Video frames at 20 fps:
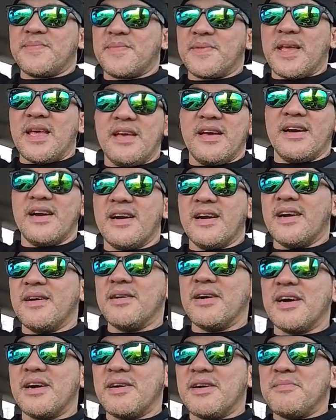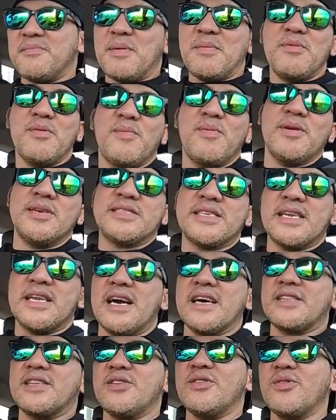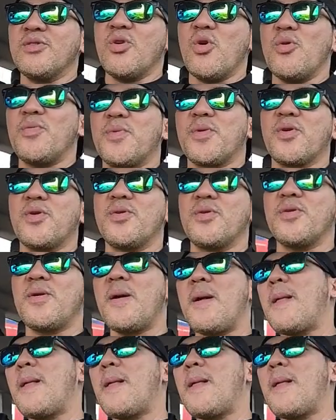Kaya mabubulsa natin yung GoPro.